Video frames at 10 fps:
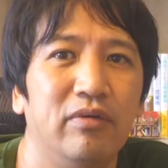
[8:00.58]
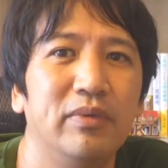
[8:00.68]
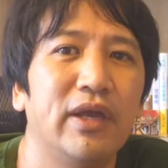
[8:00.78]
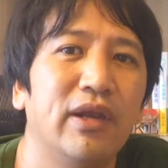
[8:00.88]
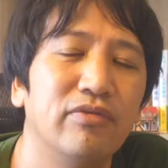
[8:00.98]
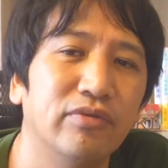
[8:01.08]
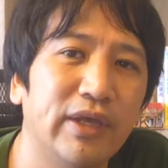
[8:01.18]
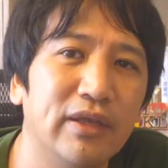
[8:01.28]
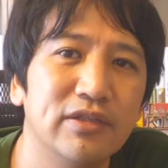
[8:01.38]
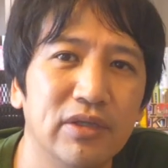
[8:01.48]
るみたいな状
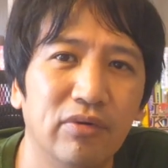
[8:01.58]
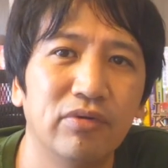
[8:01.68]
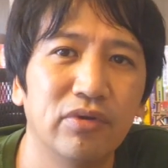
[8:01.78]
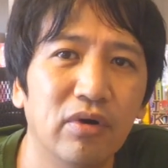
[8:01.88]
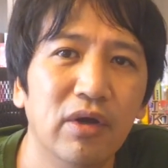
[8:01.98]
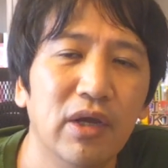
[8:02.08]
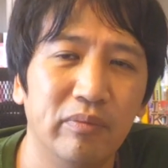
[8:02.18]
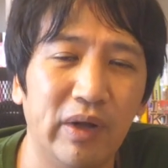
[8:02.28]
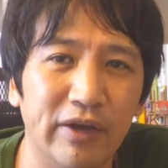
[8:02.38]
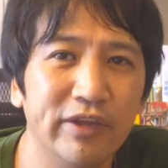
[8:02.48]
態にしておくと
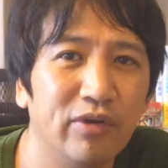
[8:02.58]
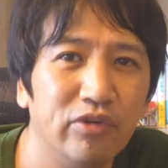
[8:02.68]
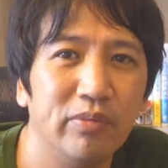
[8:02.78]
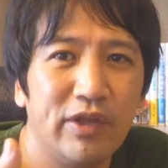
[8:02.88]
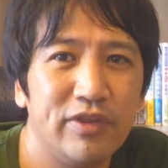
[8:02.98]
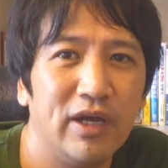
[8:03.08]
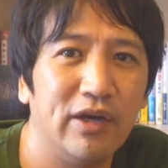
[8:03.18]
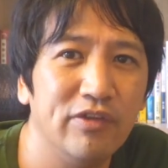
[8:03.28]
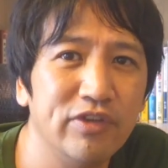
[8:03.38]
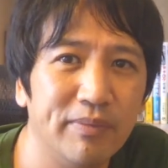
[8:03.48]
あなたの友達が
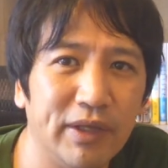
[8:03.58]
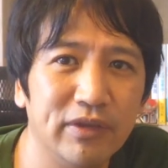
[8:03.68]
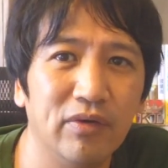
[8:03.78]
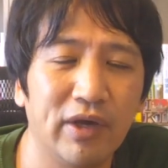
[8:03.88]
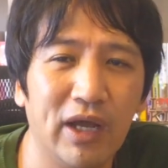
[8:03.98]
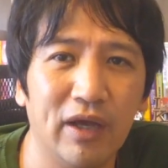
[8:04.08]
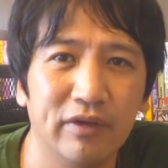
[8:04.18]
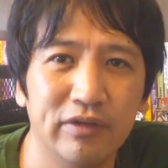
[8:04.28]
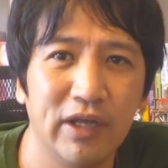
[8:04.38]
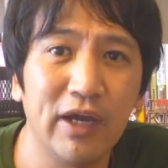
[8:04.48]
列で待ってるから
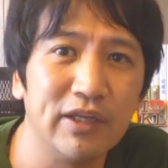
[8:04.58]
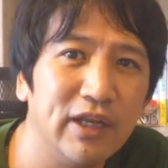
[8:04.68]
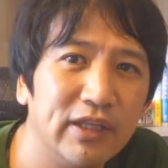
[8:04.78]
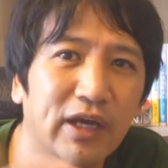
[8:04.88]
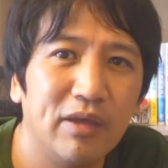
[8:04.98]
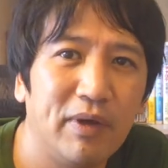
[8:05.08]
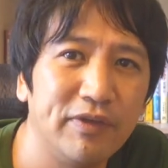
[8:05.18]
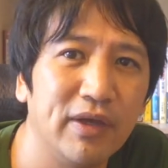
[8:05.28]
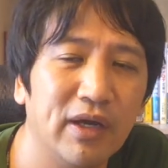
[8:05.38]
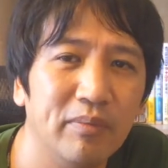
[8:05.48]
中に入れてあげま
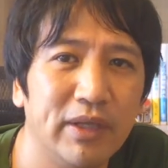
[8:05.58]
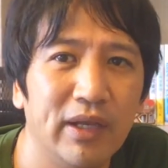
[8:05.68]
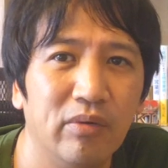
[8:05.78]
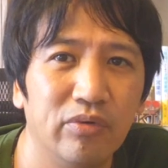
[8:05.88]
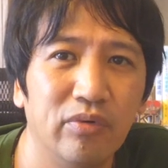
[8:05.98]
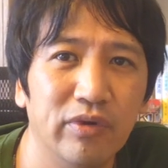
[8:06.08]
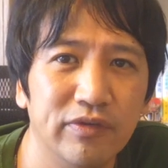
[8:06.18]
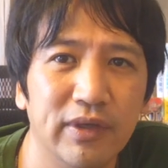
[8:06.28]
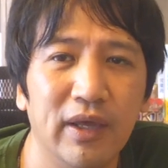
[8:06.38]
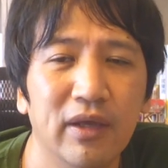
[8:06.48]
せんかみたいなことをで
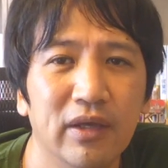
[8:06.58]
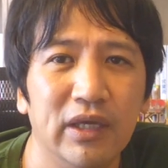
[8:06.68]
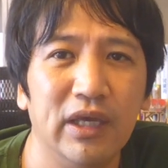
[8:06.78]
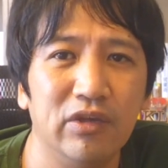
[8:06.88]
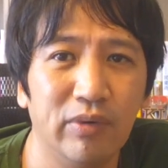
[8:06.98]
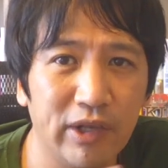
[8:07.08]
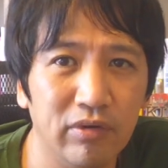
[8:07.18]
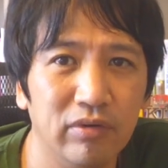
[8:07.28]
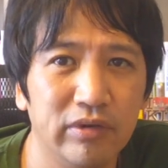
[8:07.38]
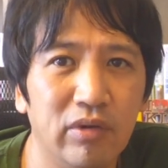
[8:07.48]
すね、えー、言われ
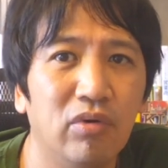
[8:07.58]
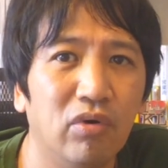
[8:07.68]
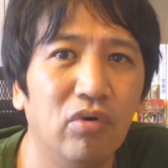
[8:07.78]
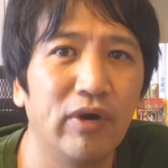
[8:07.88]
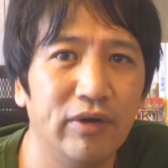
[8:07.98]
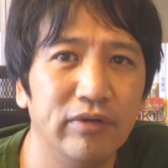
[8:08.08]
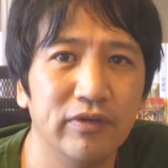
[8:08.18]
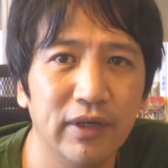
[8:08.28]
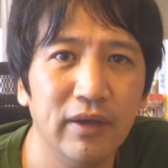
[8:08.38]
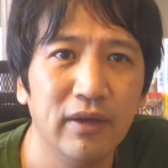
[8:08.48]
るっていう方法があるんで
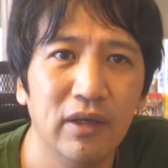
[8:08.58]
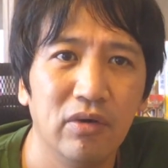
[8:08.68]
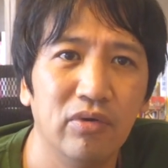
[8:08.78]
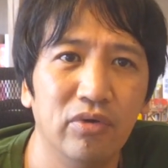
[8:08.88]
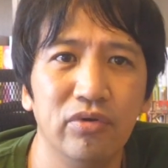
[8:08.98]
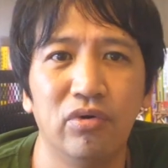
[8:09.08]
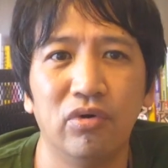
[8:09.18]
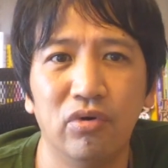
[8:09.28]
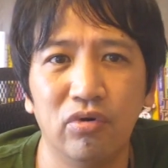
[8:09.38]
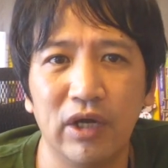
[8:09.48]
すねこれどういう
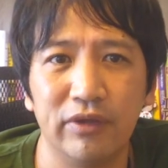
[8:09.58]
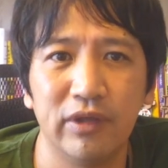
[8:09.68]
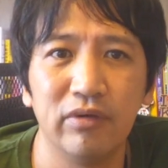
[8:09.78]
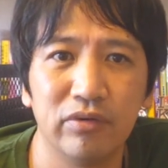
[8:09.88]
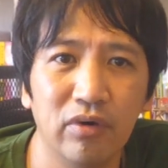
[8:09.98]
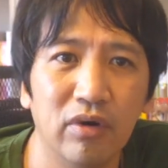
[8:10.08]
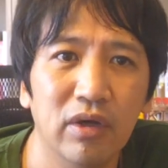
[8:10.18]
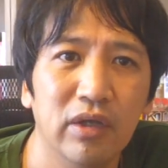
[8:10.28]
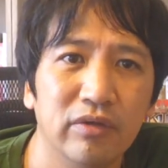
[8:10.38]
方法かっていうと